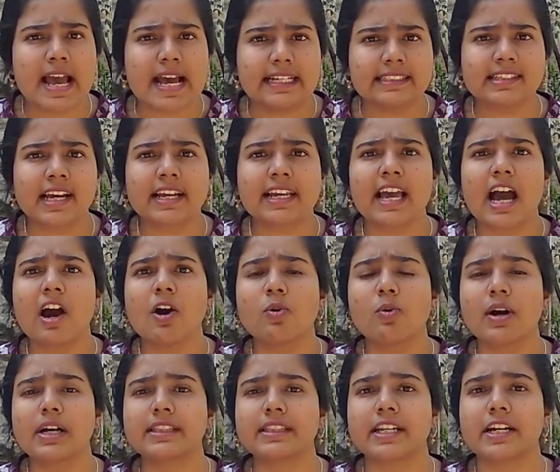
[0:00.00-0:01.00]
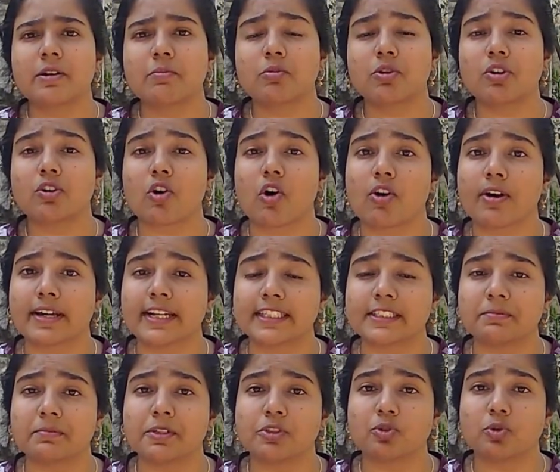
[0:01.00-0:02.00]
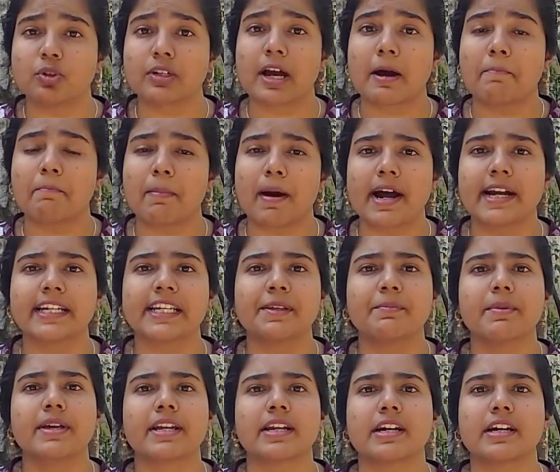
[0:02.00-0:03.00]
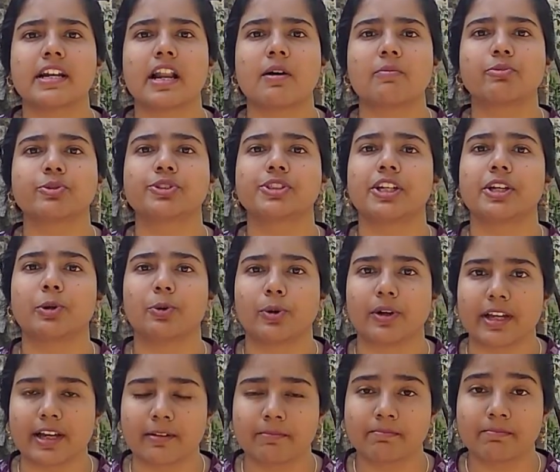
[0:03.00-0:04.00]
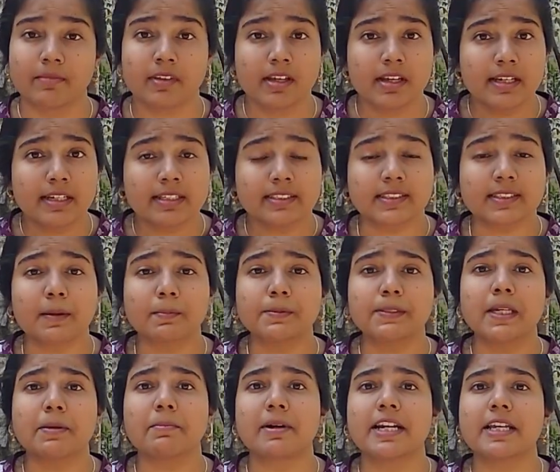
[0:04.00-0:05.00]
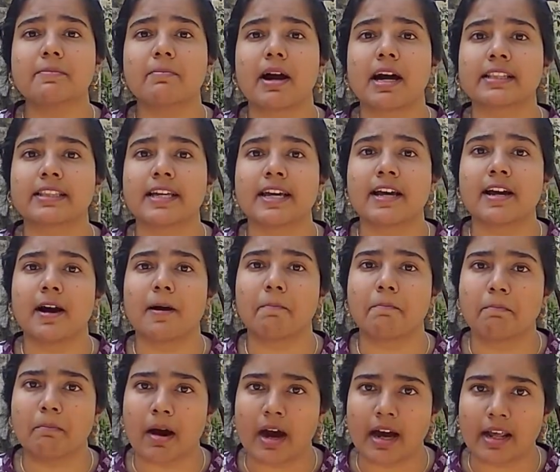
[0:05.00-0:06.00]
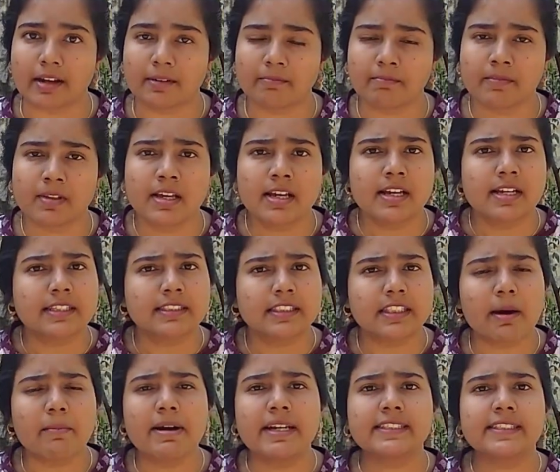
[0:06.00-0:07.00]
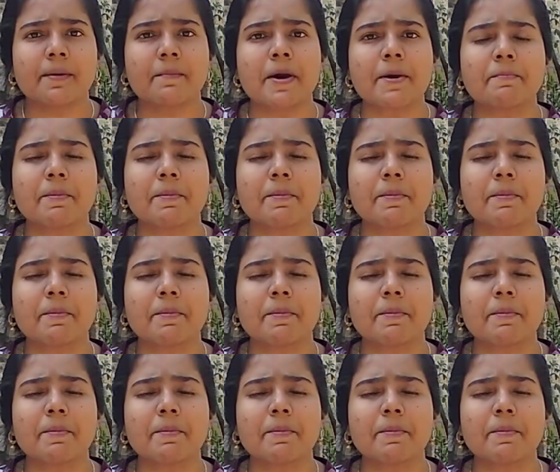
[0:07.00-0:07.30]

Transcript: ऐसा क्या हुआ तृणमूल कांग्रेस में जो उनका पार्टी में रहना मुश्किल हो गया सबसे बड़ी बात है अपमान समय समय